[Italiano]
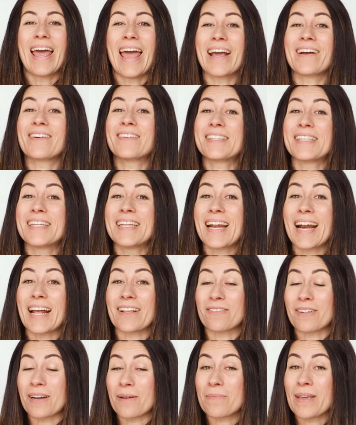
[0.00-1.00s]
È
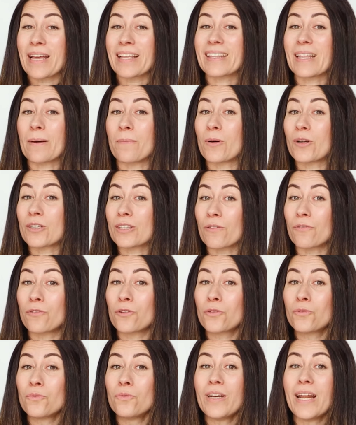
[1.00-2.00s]
considerata una pianta porta
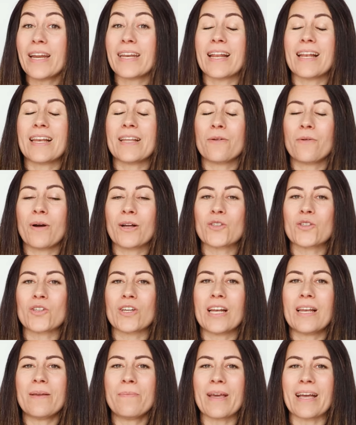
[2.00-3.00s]
portafortuna e nel linguaggio
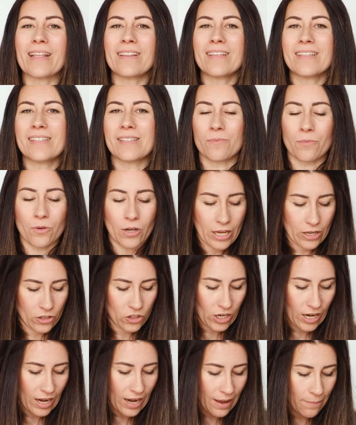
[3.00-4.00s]
delle piante
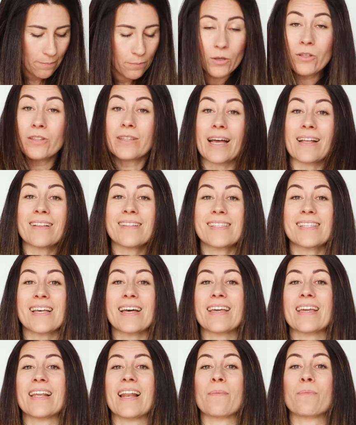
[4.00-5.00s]
simboleggia
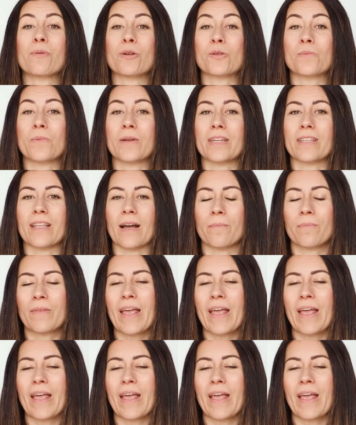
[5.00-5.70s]
l'abbondanza e la prosperità.